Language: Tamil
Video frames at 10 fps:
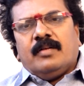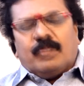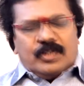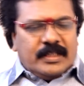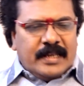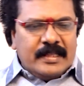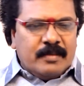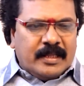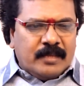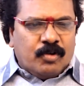மொத்தத்தில்
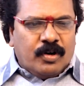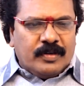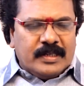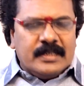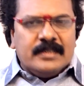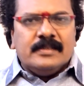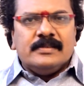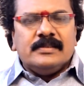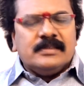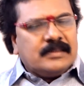இந்த மாதம் ஓரளவுக்கு
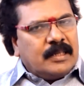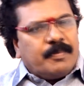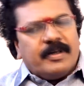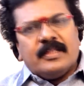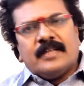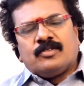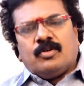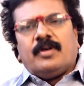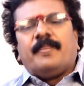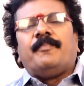சிறப்புன்னு தான்
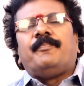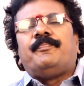சொல்லணும்